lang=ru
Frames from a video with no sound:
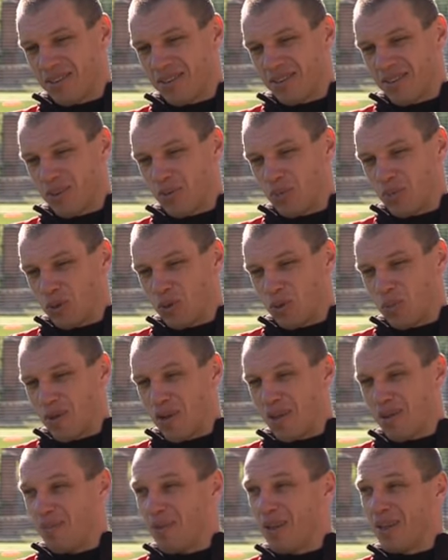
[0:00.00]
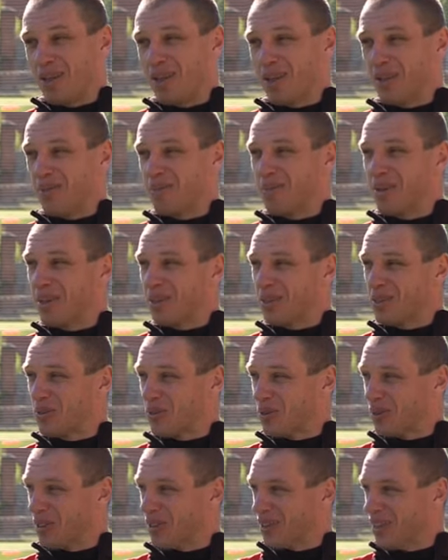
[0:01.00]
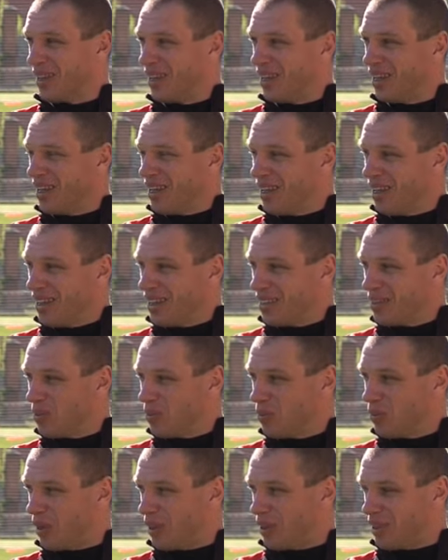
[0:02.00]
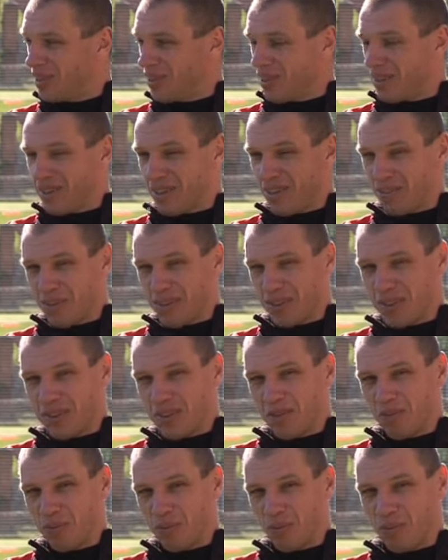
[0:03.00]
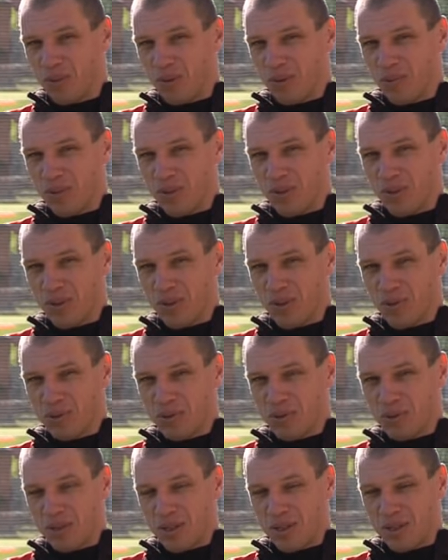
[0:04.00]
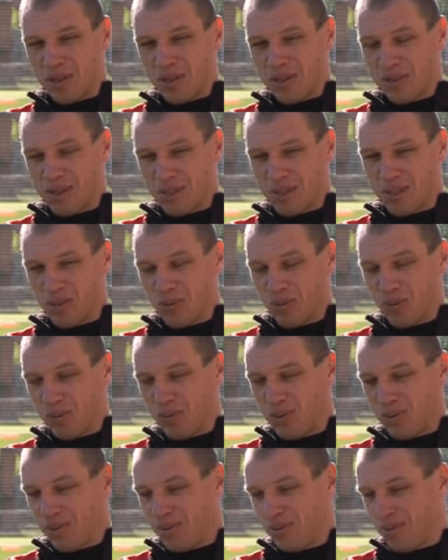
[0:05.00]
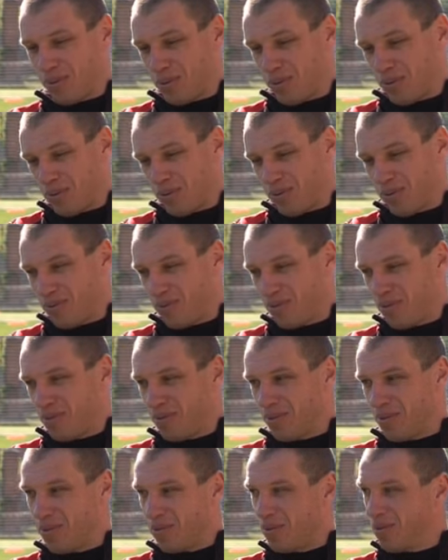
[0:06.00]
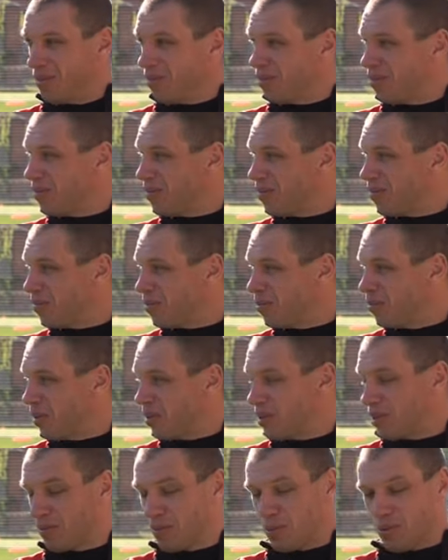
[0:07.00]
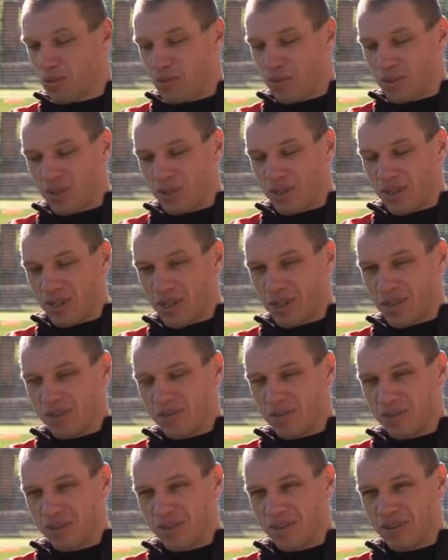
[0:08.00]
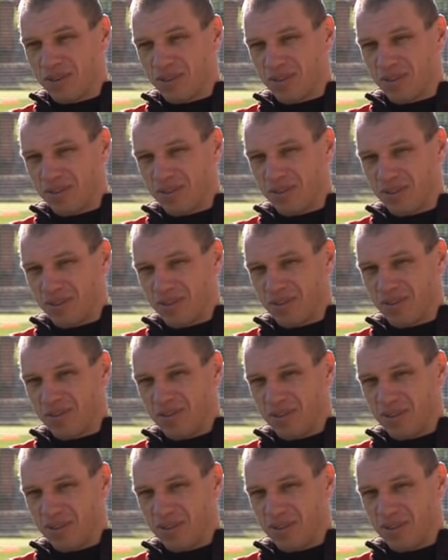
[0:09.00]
Я думаю, что мало, мало ли, мало кто думает, э, выходя на футбольное поле, о том, что стать, стать иконой. То есть, э, футболисты выходят играть и